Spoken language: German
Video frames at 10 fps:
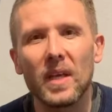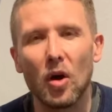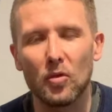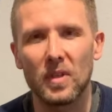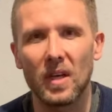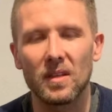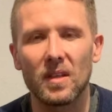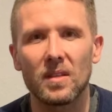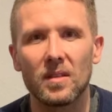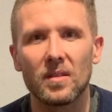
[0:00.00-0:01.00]
auf die
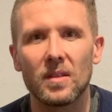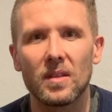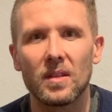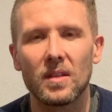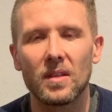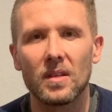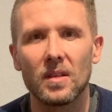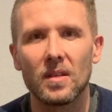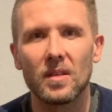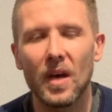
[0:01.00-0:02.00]
anderen.
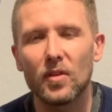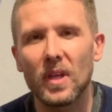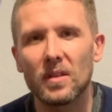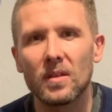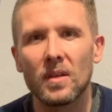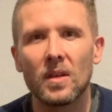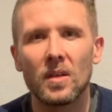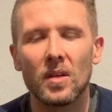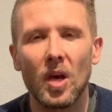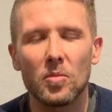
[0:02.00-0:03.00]
David hat
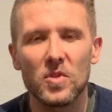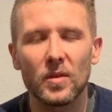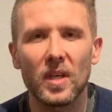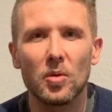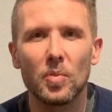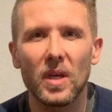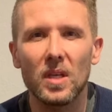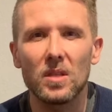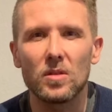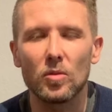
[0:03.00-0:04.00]
am Sonntag
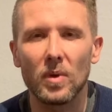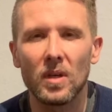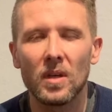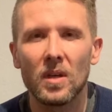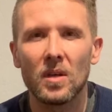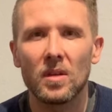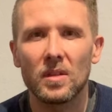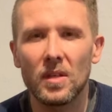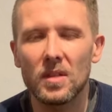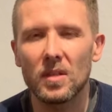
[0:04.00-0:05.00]
gepredigt über
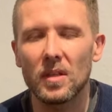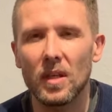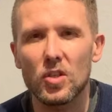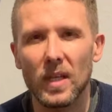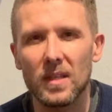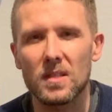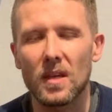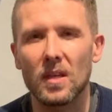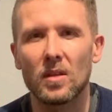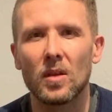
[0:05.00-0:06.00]
Kirche in der Stadt
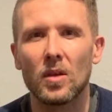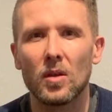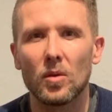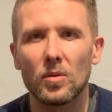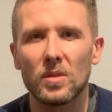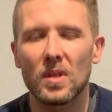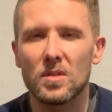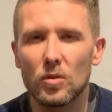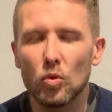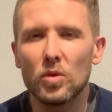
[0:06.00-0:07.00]
sein und das
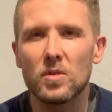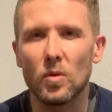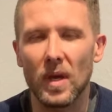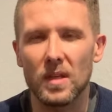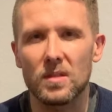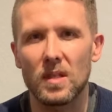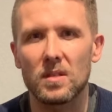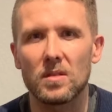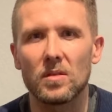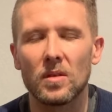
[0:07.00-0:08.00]
Du zuerst
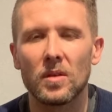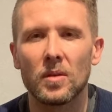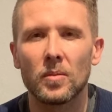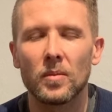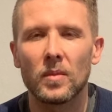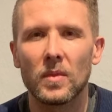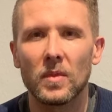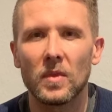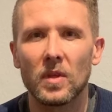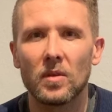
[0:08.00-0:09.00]
setzen.
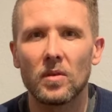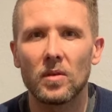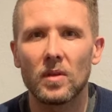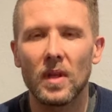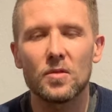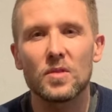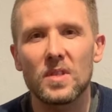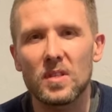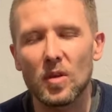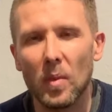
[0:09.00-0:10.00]
Lass uns
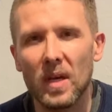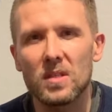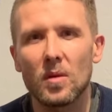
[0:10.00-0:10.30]
das gemeinsam